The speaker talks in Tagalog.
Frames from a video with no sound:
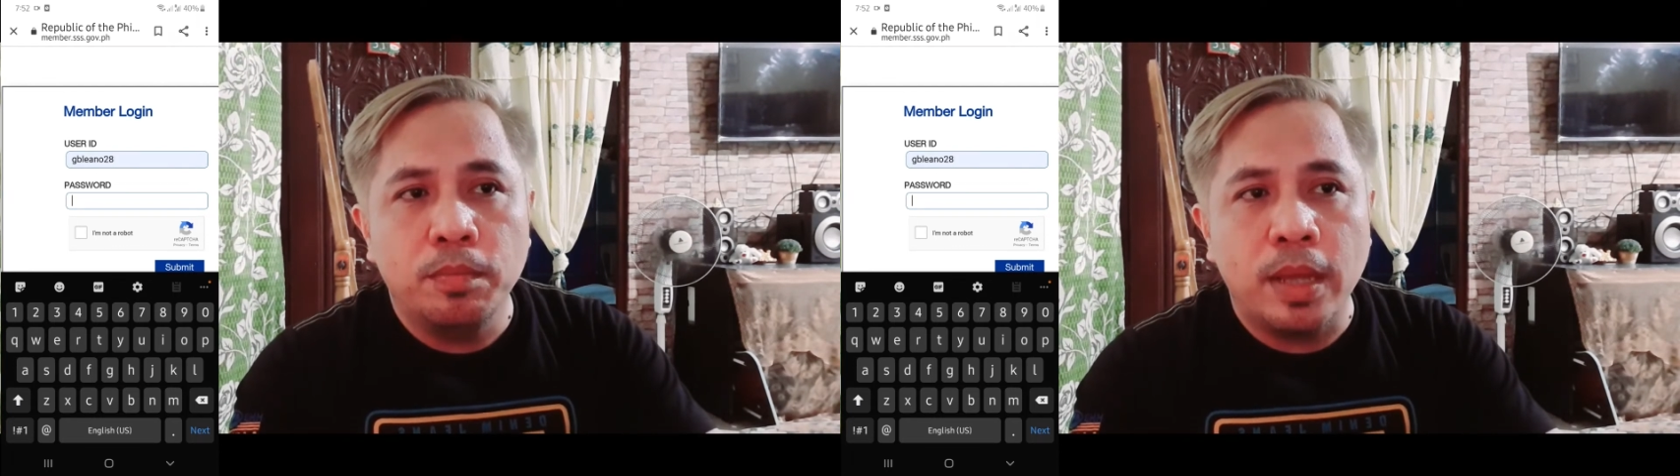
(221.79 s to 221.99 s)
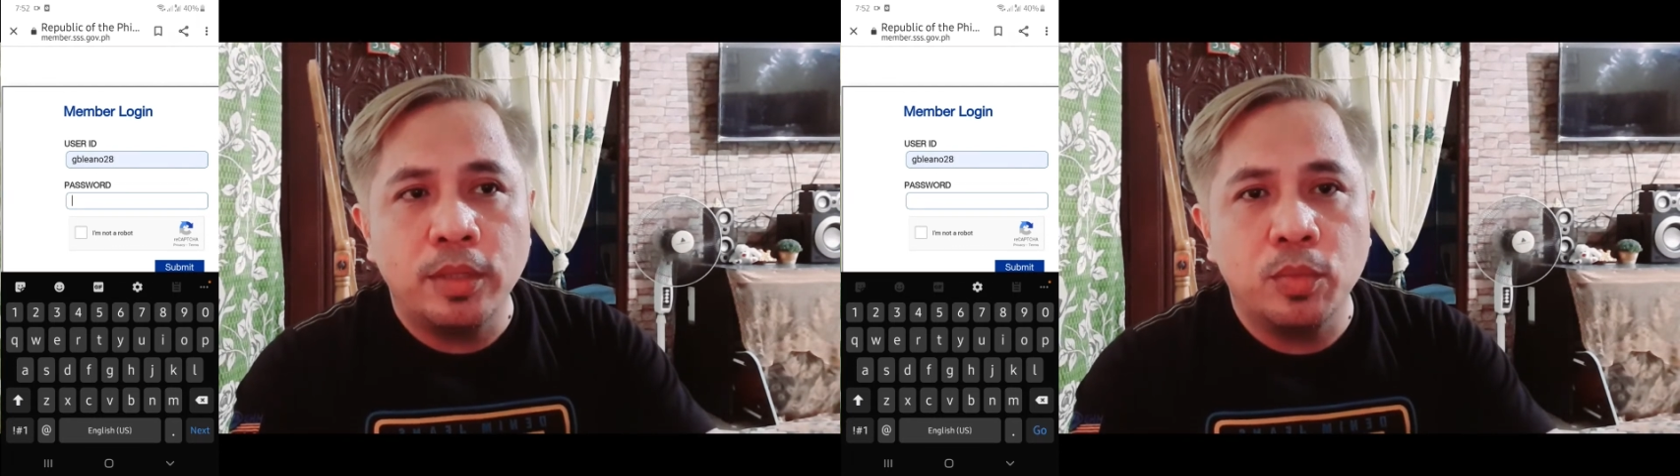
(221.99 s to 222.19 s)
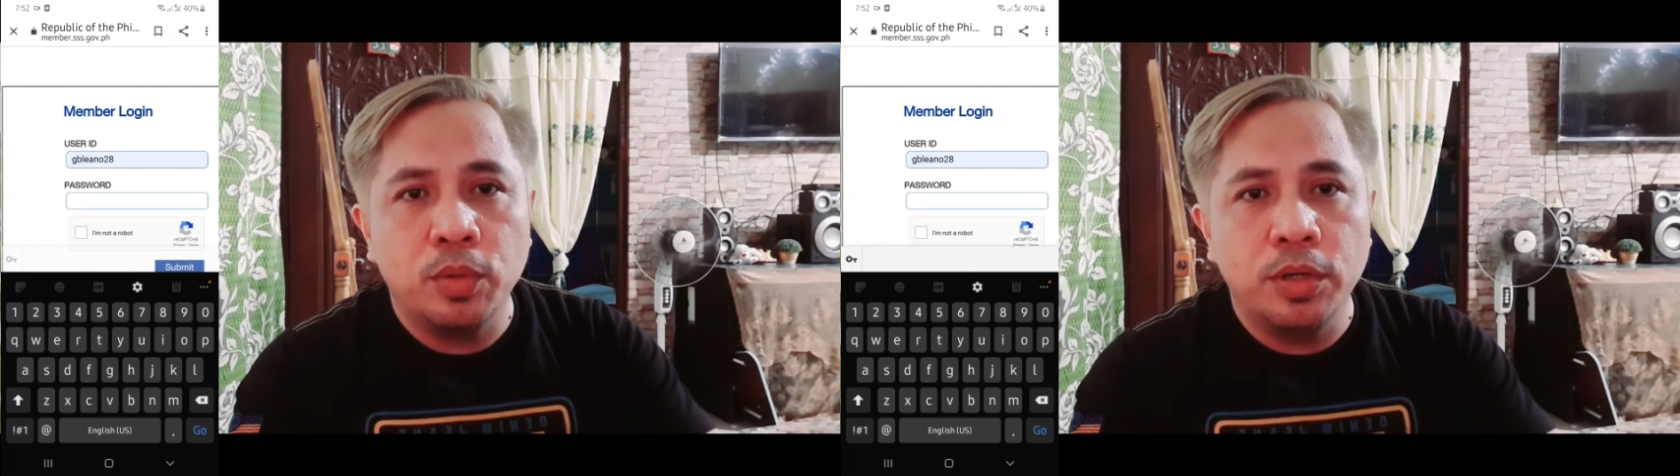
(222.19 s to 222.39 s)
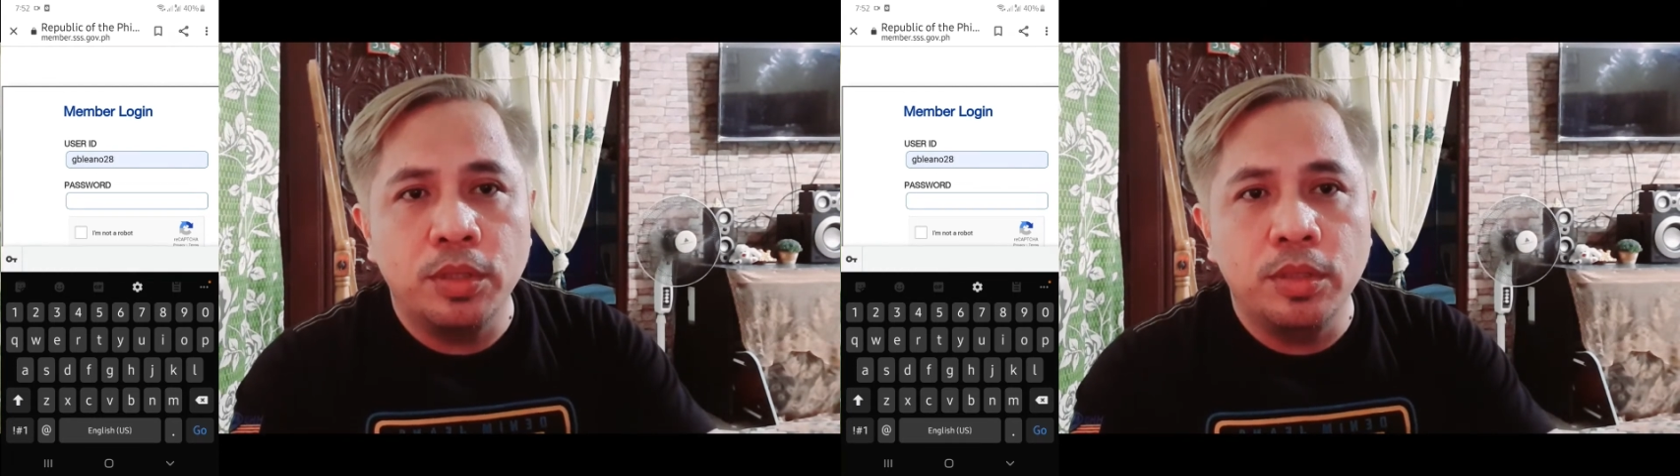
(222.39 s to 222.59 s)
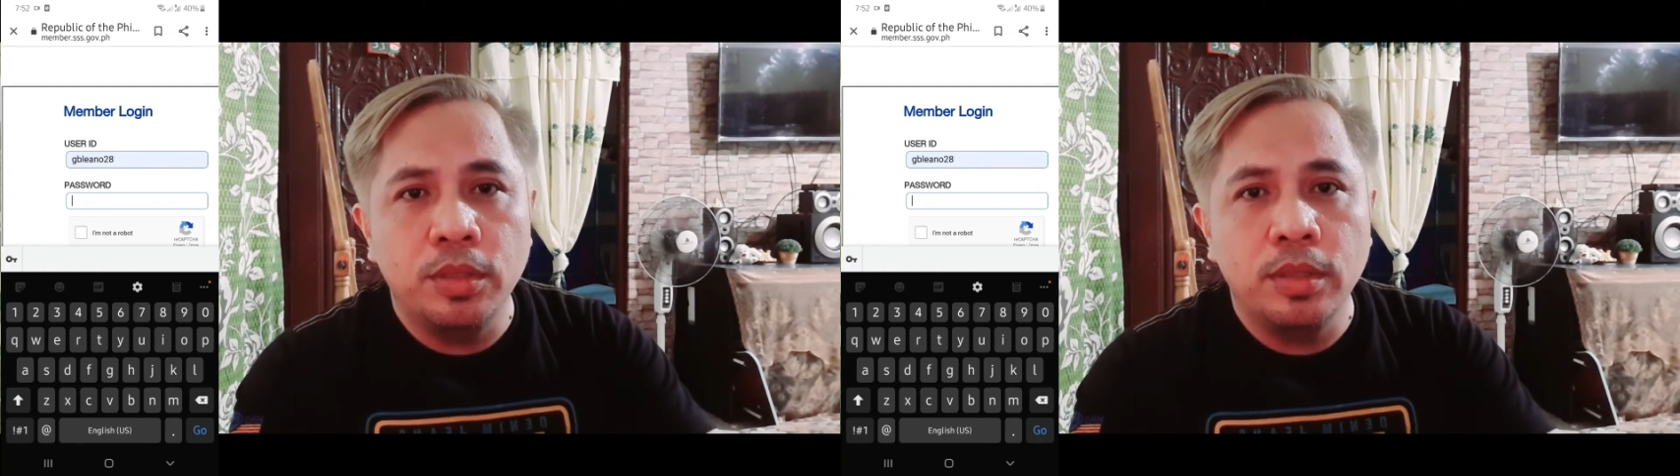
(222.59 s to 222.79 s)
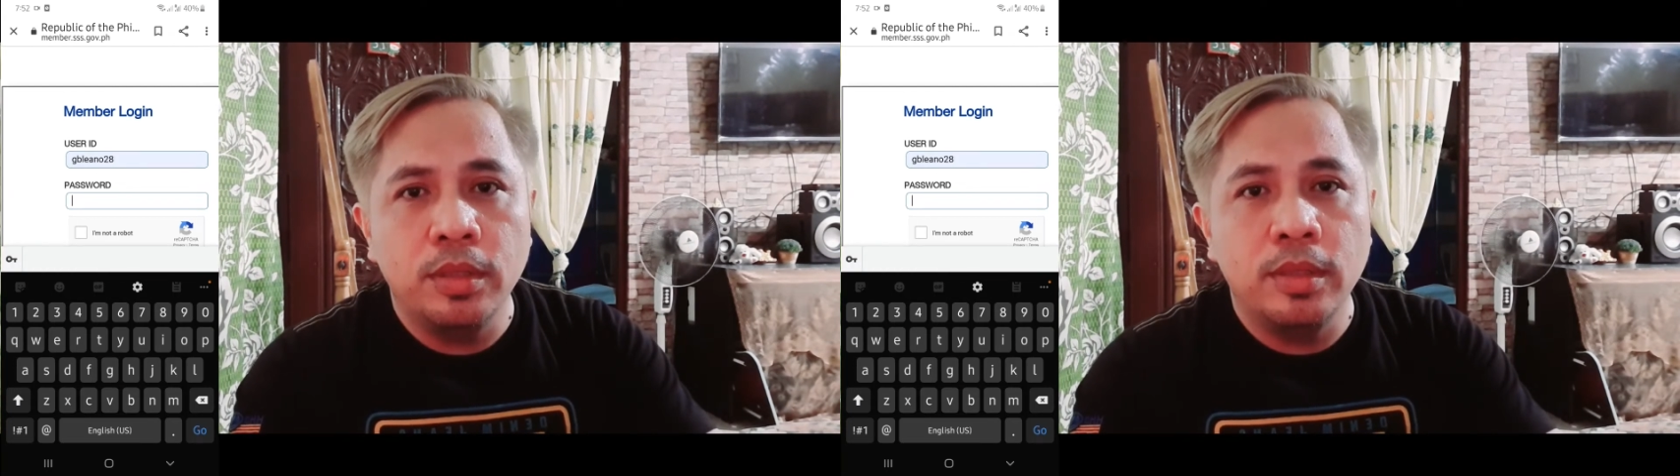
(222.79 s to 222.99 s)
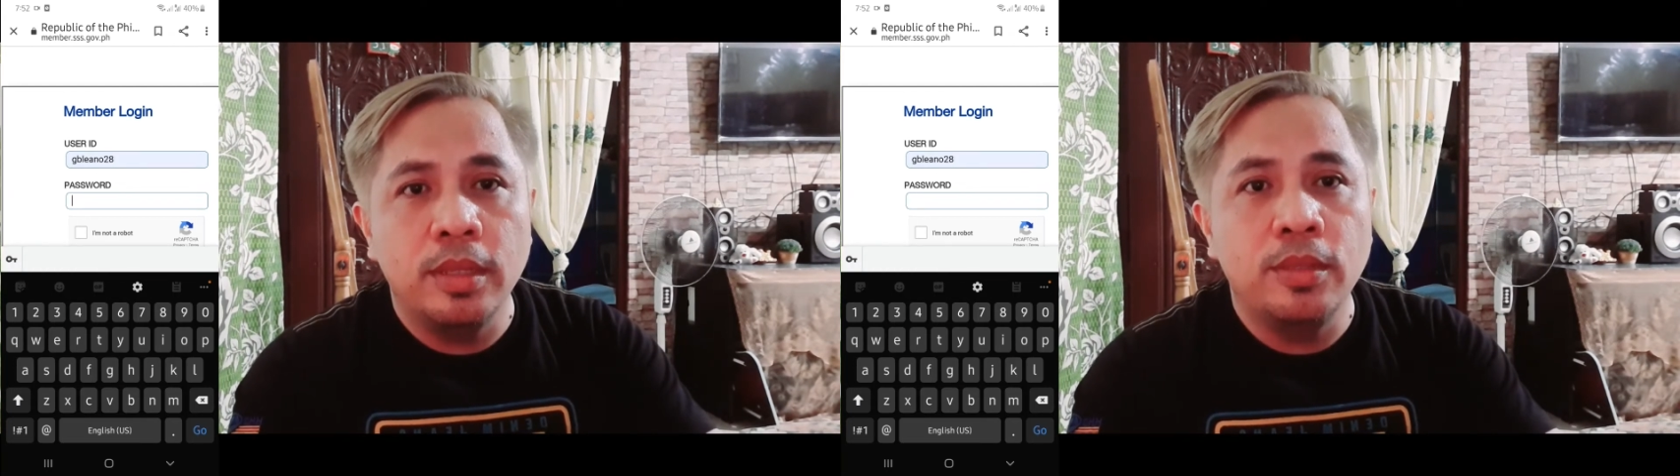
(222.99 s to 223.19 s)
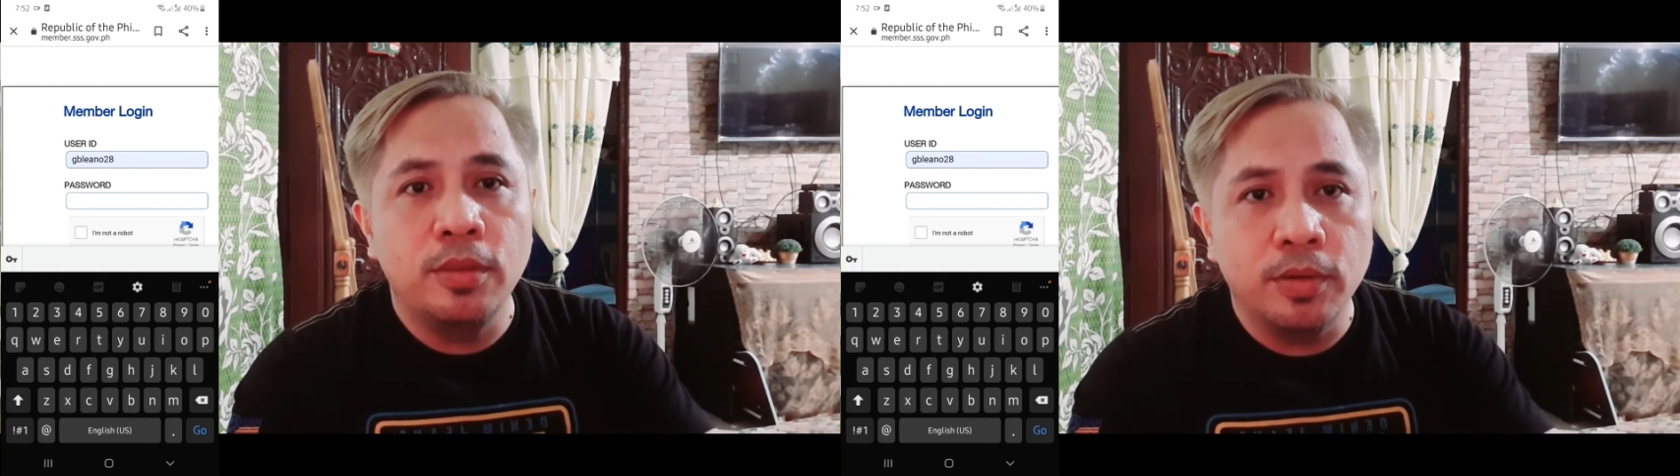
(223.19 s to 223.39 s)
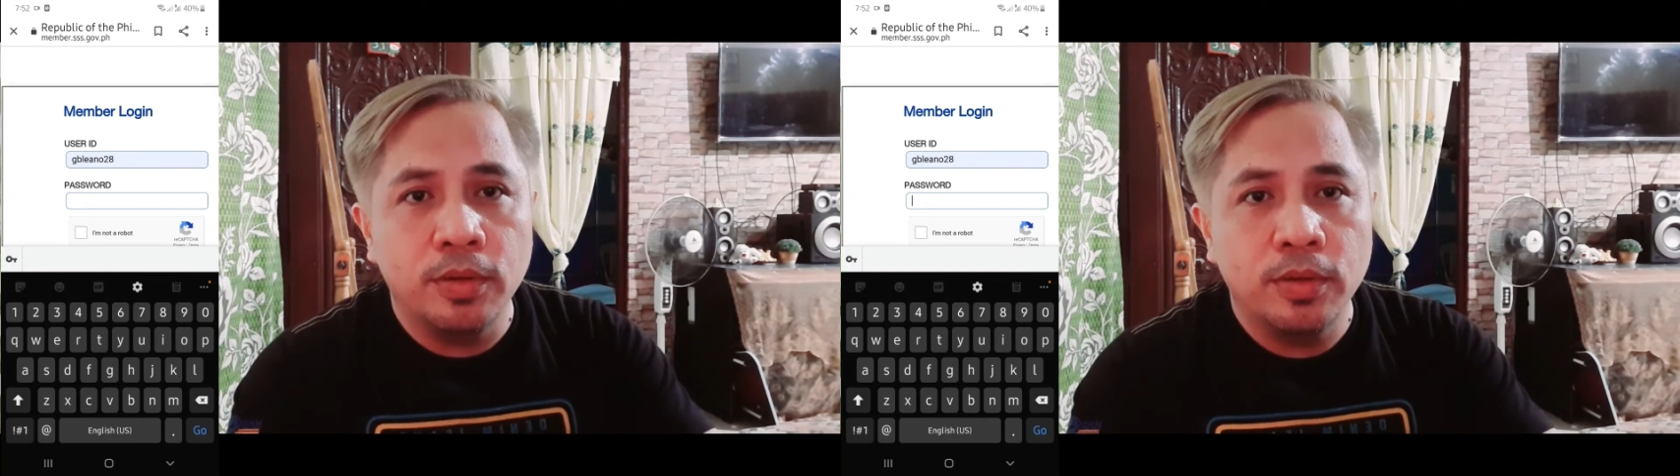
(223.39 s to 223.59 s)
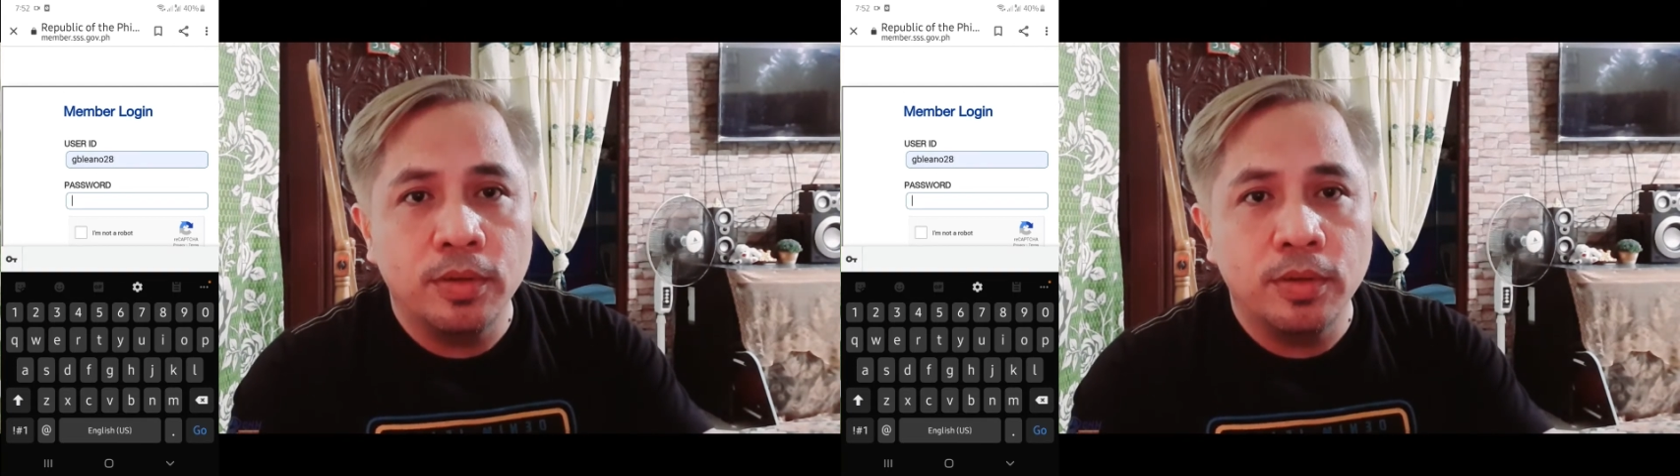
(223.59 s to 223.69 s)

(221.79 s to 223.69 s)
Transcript: password ninyo.